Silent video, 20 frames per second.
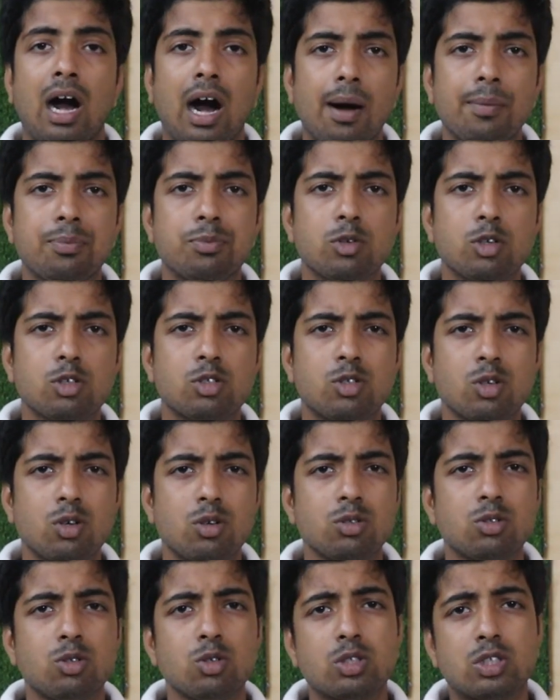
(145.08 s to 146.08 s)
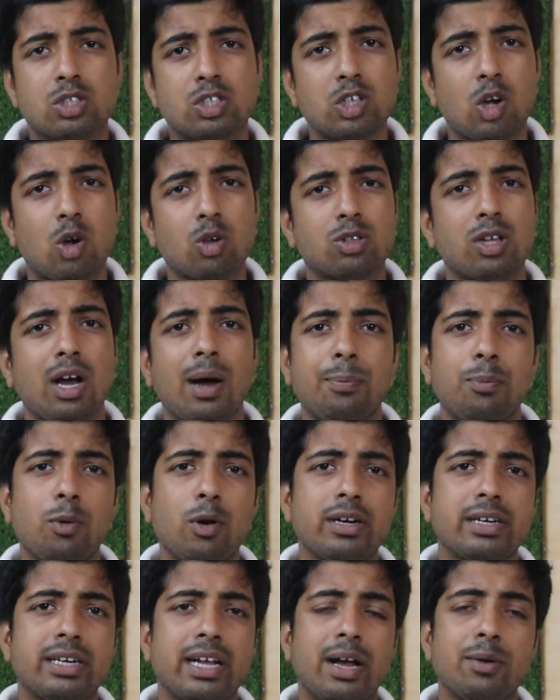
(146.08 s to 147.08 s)
अब दोस्तों जो चौथा
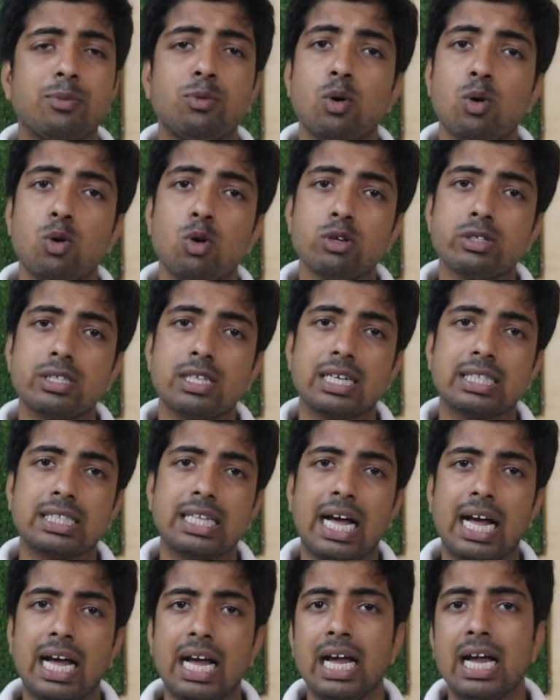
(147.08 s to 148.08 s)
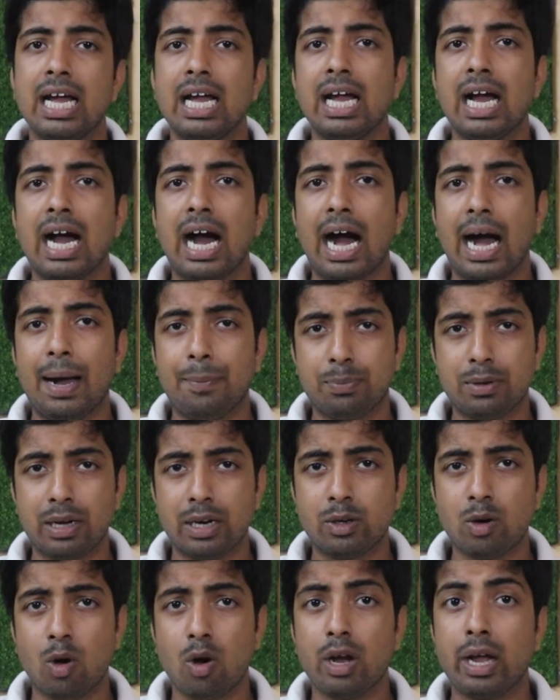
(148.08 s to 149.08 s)
पॉइंट है वो हो सकता है
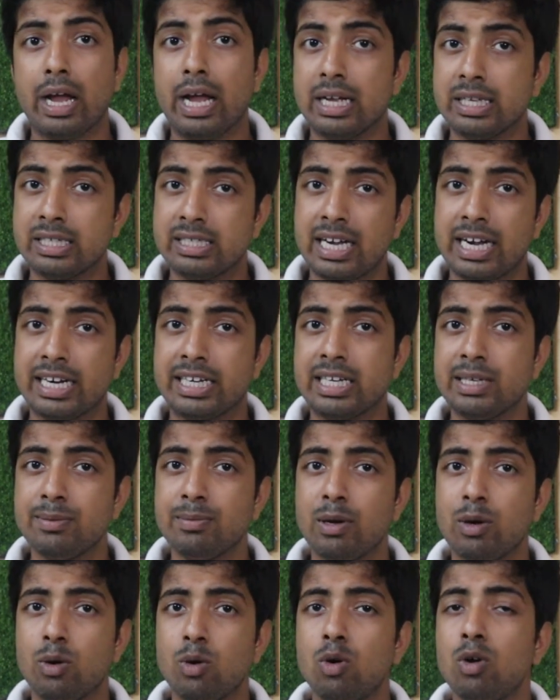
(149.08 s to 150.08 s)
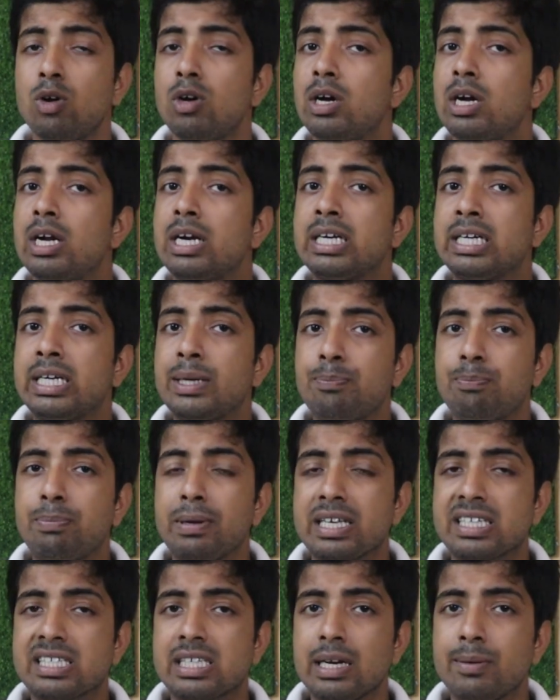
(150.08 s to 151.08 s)
आपका डॉग एंजाइटी में हो
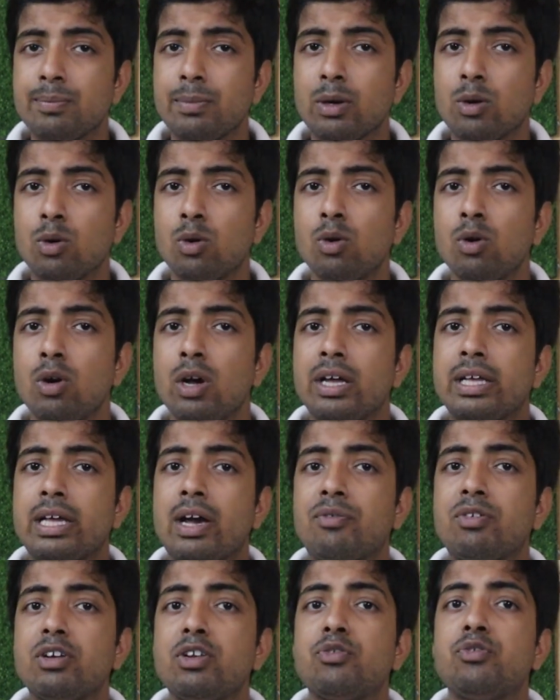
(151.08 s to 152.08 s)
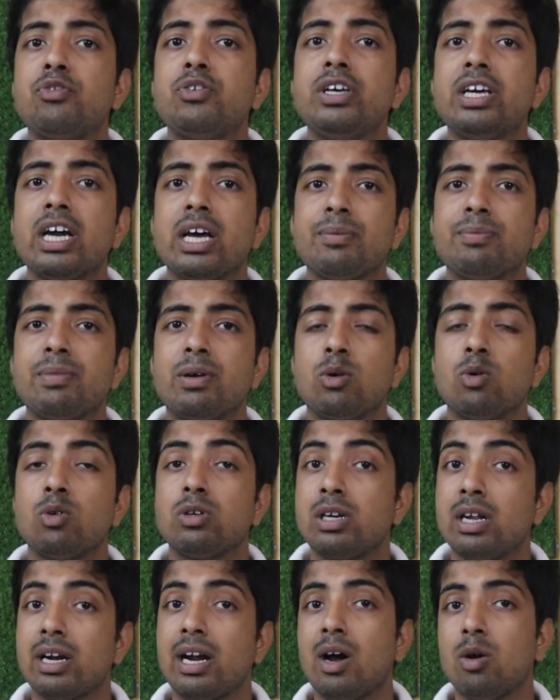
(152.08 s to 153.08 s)
डिप्रेशन में हो या फिर फियर में हो
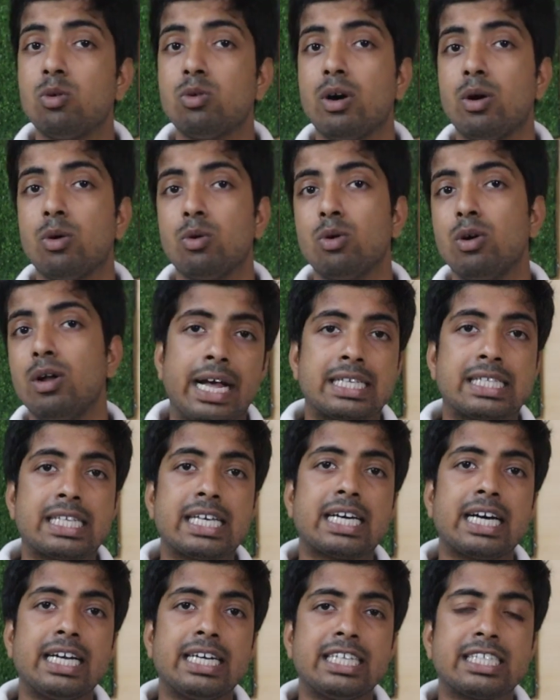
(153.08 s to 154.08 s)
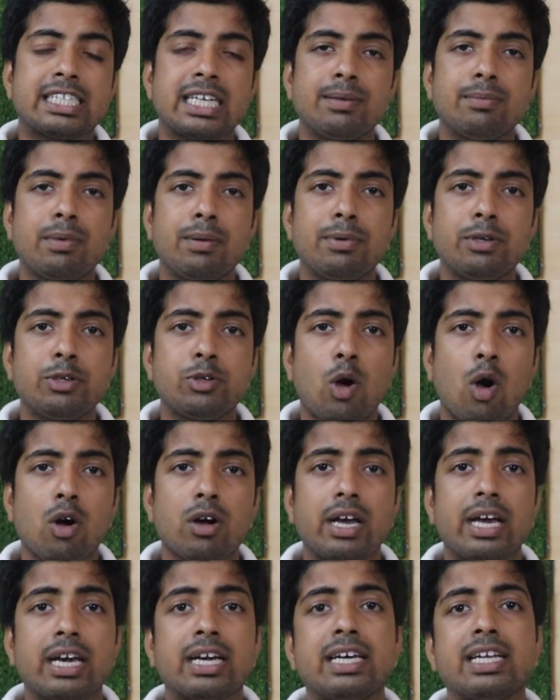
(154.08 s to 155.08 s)
डरा हुआ हो ऐसे कंडीशन में भी
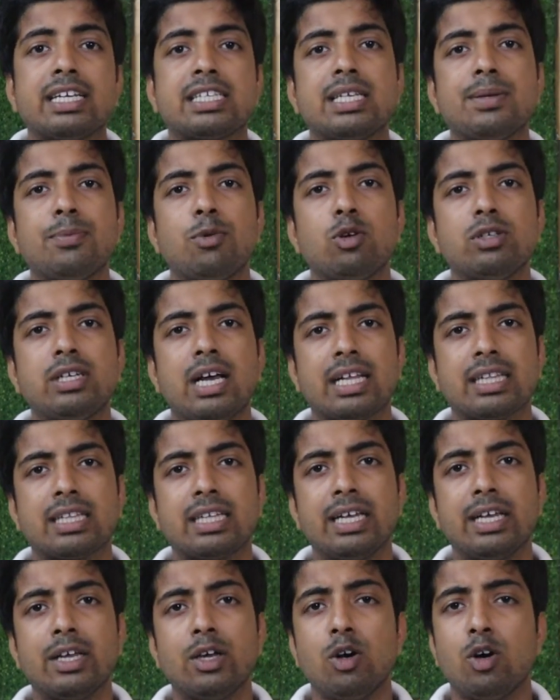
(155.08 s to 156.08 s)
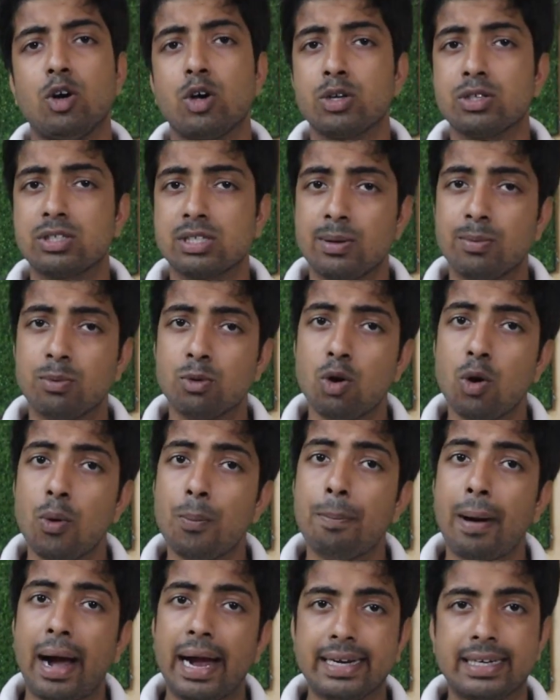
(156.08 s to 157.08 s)
डॉग एग्रेसिव हो जाते हैं और सबको
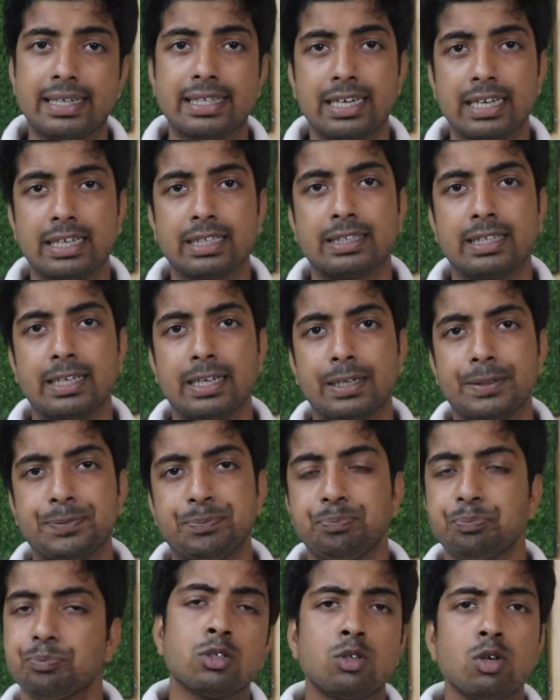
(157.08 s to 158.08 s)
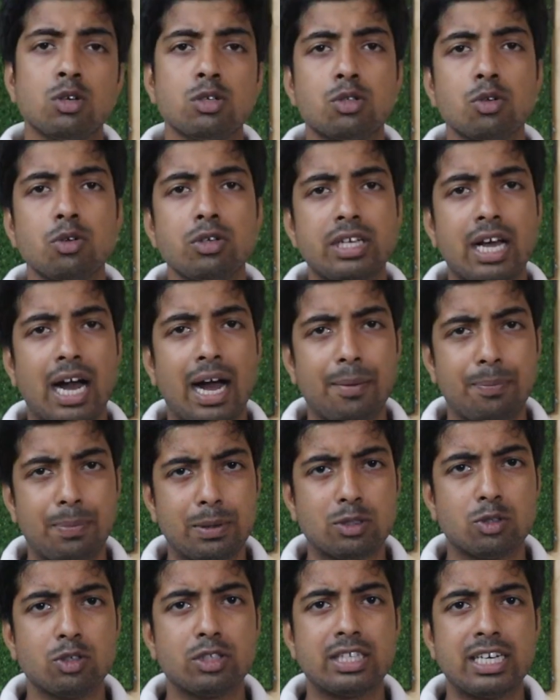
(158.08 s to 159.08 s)
बाइट करते हैं तो दोस्तों यहाँ
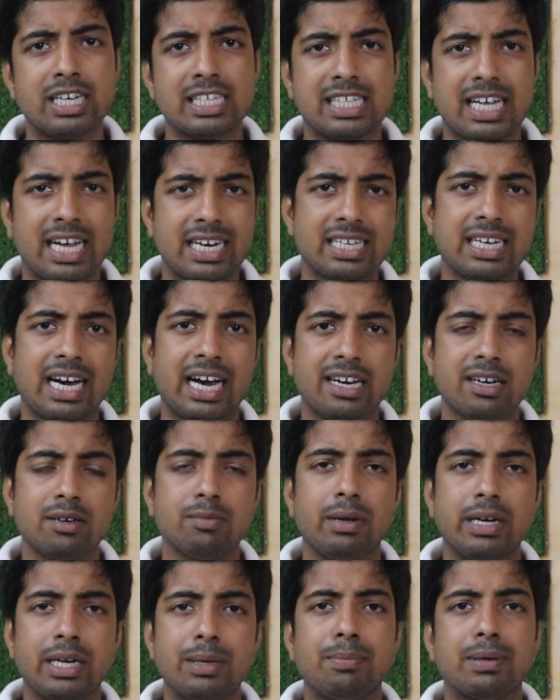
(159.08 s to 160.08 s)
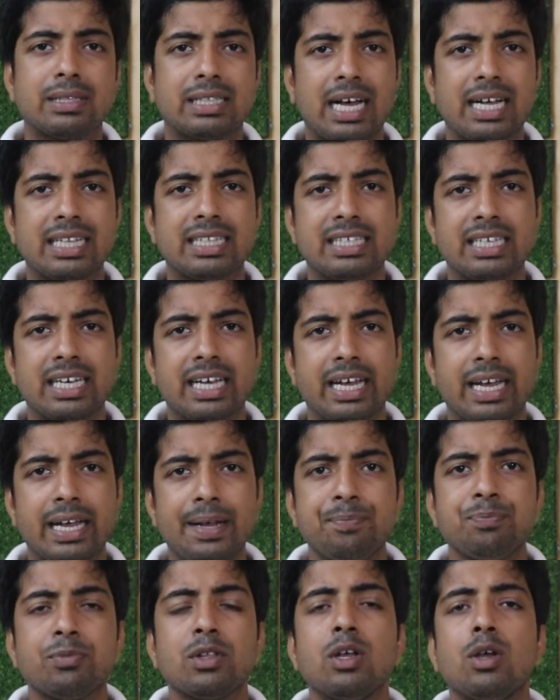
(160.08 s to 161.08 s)
पर तो इतने सारे कारण मैंने बता दिए
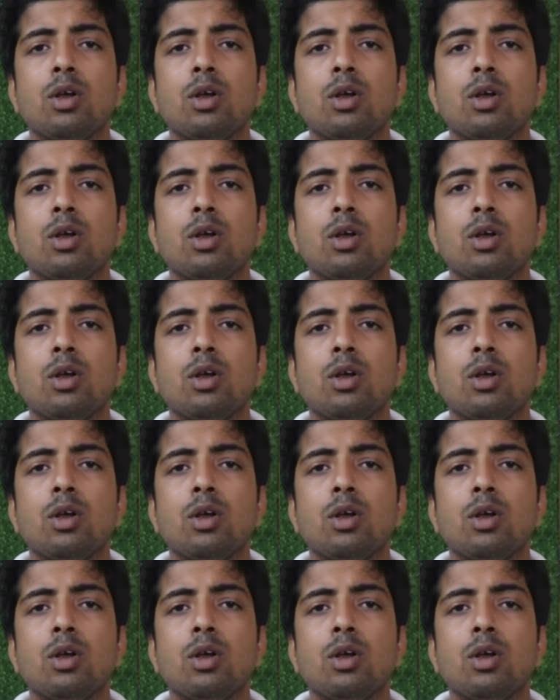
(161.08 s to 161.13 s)
हैं